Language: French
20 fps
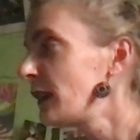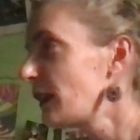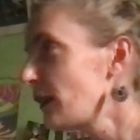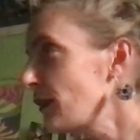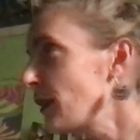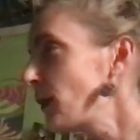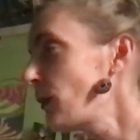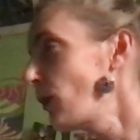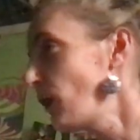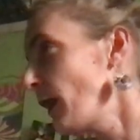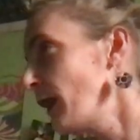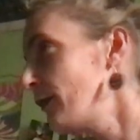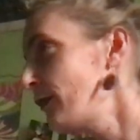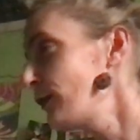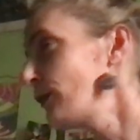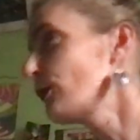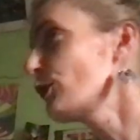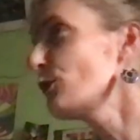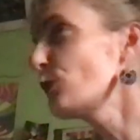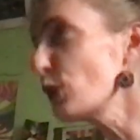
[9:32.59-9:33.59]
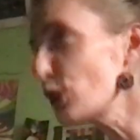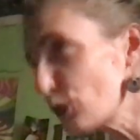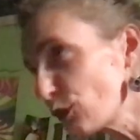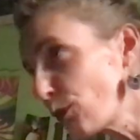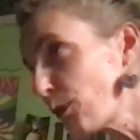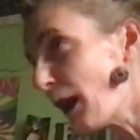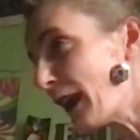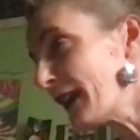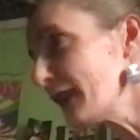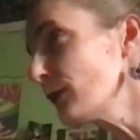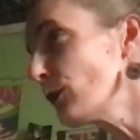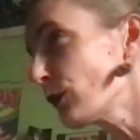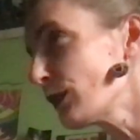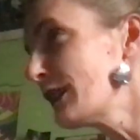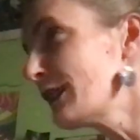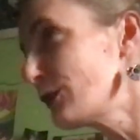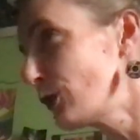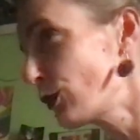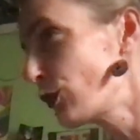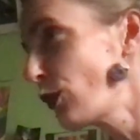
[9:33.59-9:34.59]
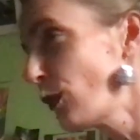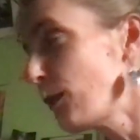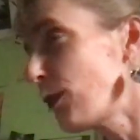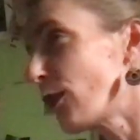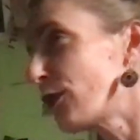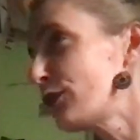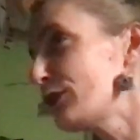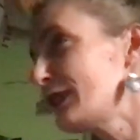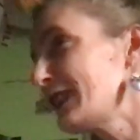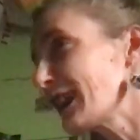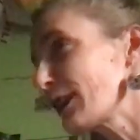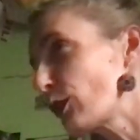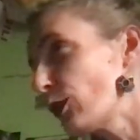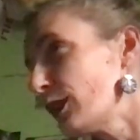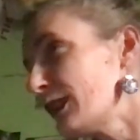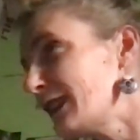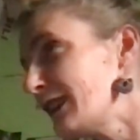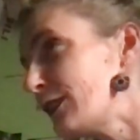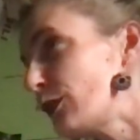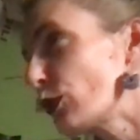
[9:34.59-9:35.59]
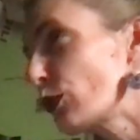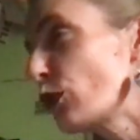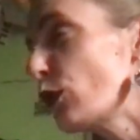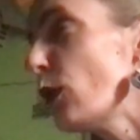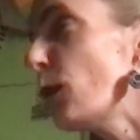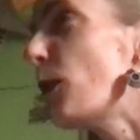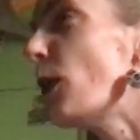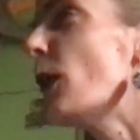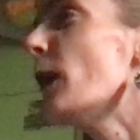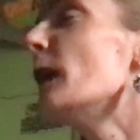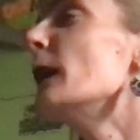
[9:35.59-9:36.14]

Enfin bon, Donc, moi je vous parlais de mon 10 de coupe pour vous dire que le 10 de coupe